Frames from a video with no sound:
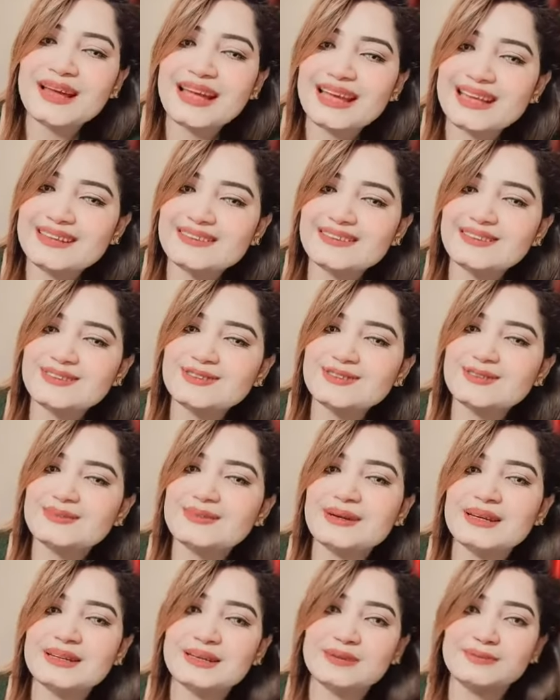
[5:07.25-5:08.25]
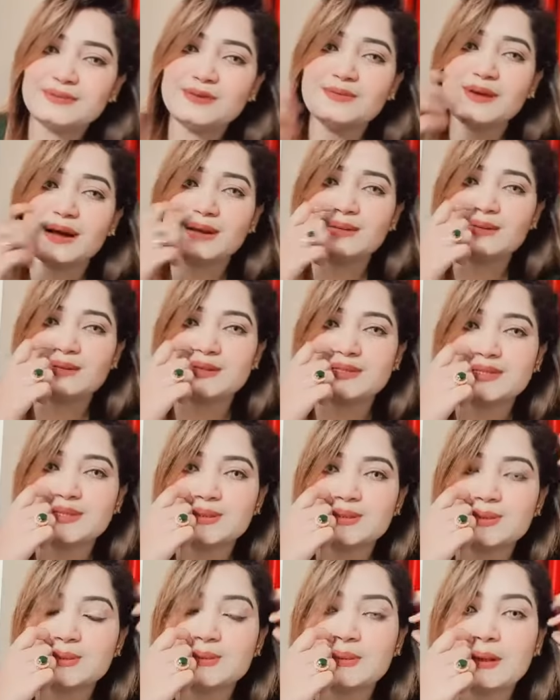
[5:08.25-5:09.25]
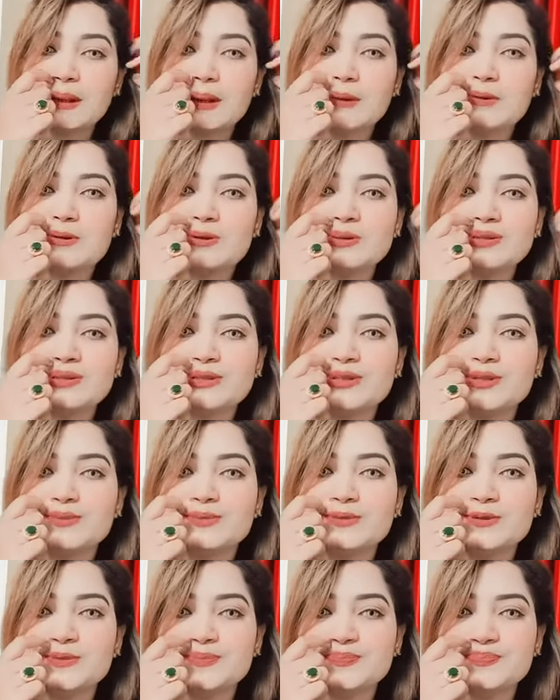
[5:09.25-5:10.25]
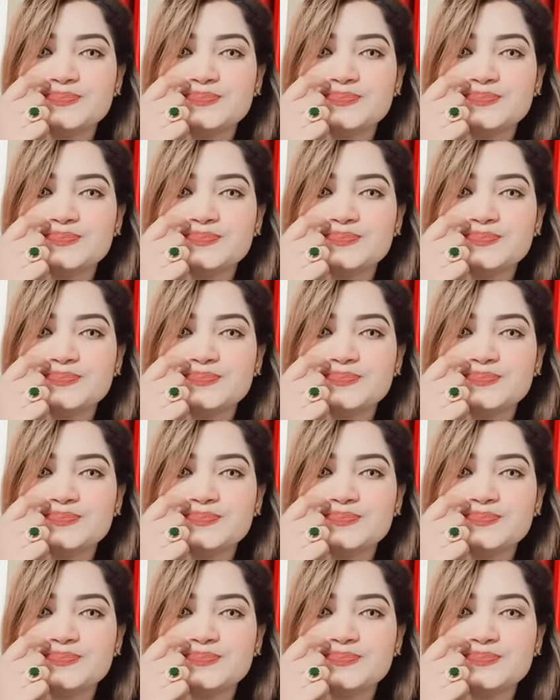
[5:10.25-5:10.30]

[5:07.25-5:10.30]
এই তো সুমাইয়া আপু ভালো আছি তুমি কেমন আছো আপু